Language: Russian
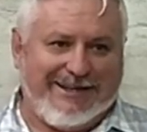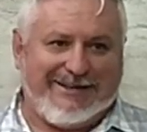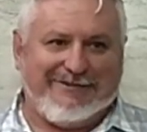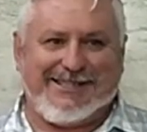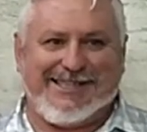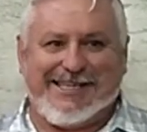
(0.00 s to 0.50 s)

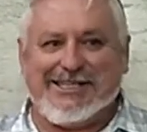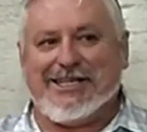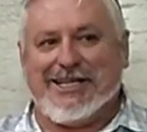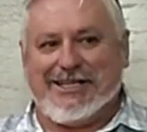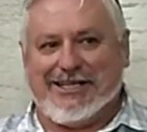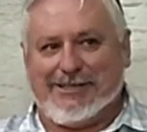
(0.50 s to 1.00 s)
о
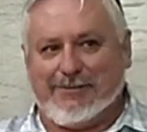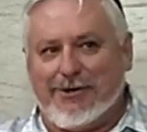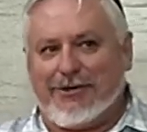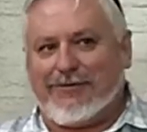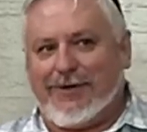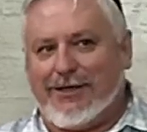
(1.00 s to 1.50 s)
воскресении из
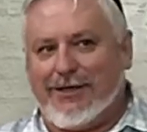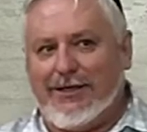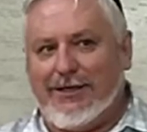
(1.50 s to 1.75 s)
мертвых,